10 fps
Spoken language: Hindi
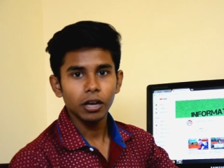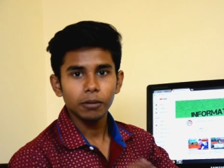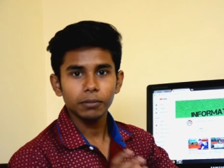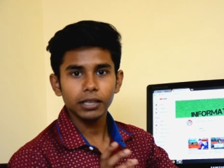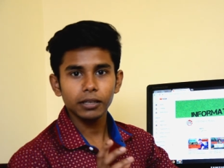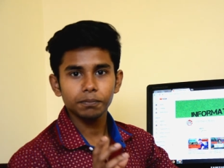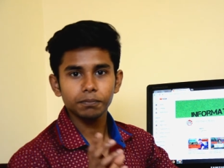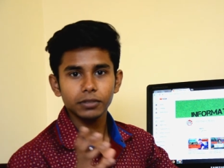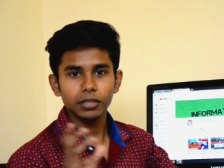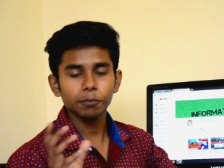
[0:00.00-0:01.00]
मतलब
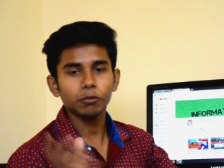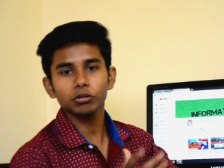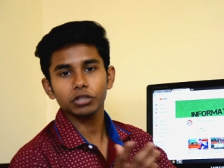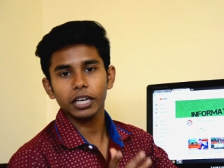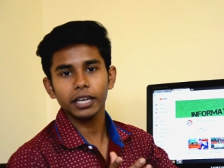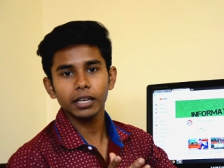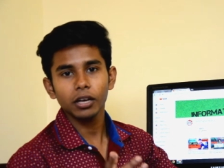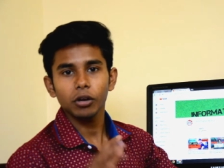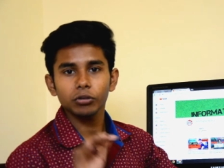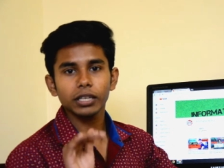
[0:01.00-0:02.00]
सब कुछ है
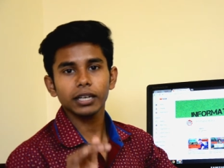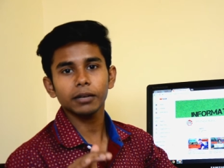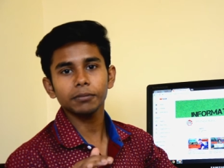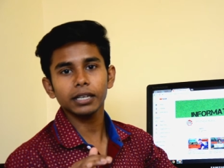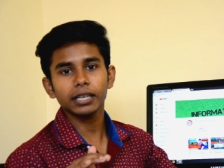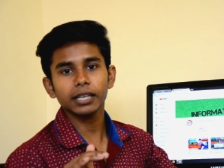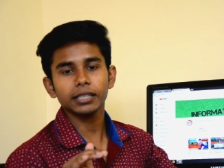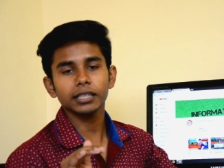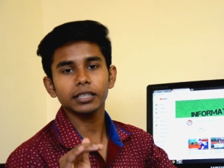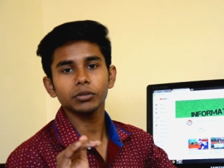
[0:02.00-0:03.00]
उसे कम करके रखता
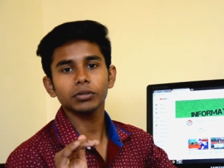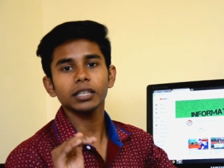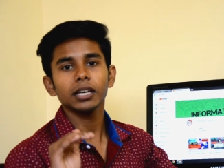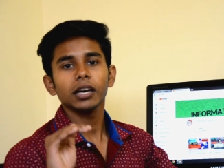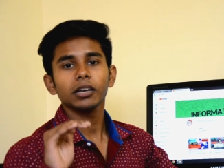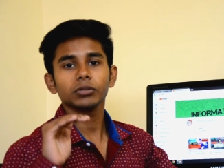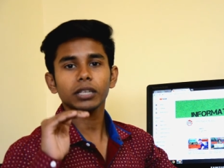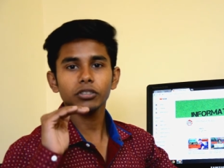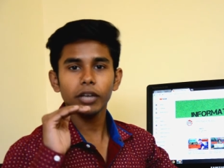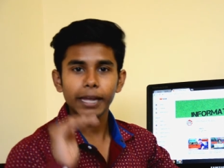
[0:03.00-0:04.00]
है क्योंकि उसका
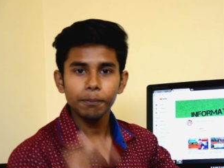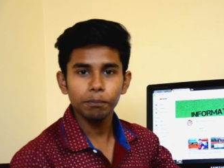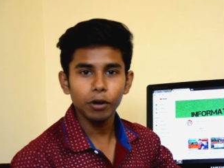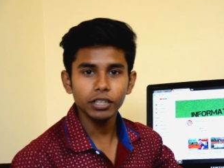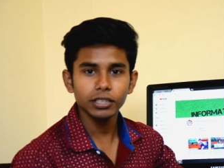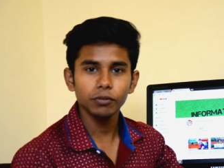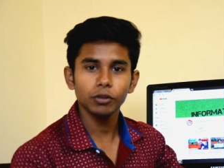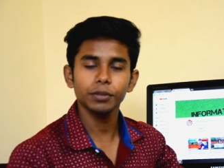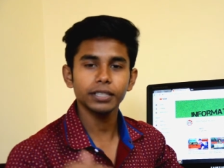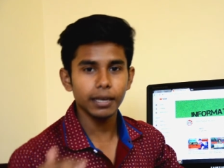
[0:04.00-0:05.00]
जो एम्प्लॉयज़ है वो
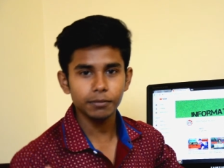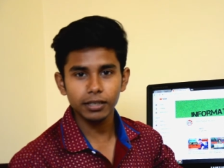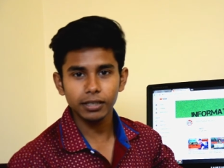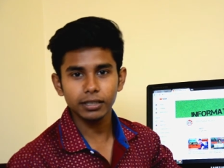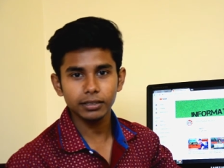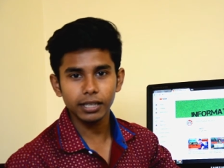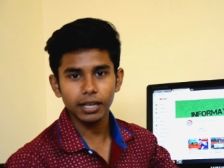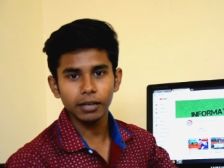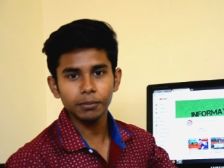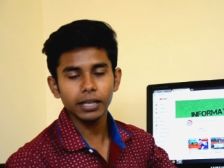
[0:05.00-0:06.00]
भी सैमसंग से
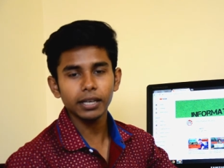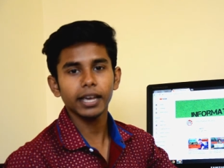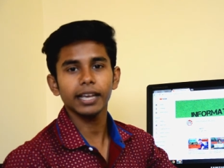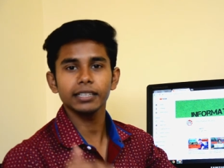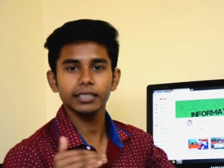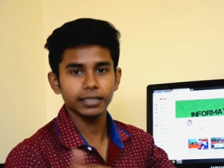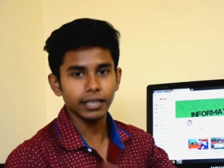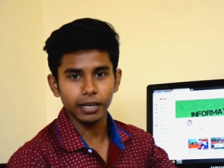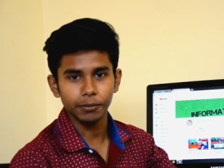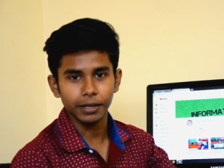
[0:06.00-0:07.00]
कम है एल से
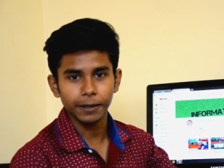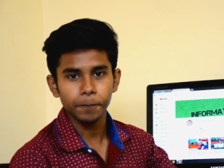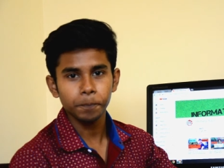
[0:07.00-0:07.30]
कम है